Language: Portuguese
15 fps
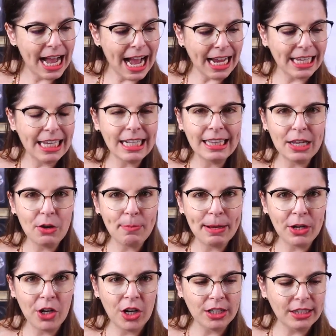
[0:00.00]
aqui tem uma
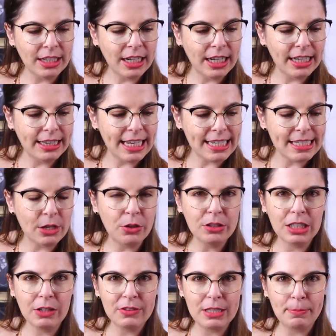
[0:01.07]
nota, nessa
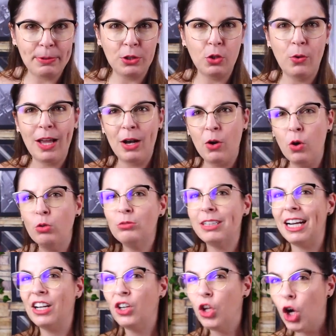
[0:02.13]
outra que você apertou é
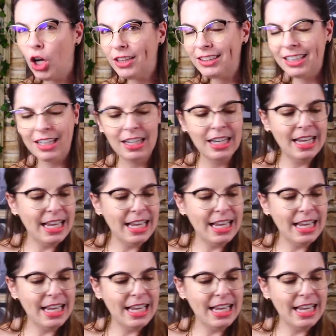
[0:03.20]
outra nota,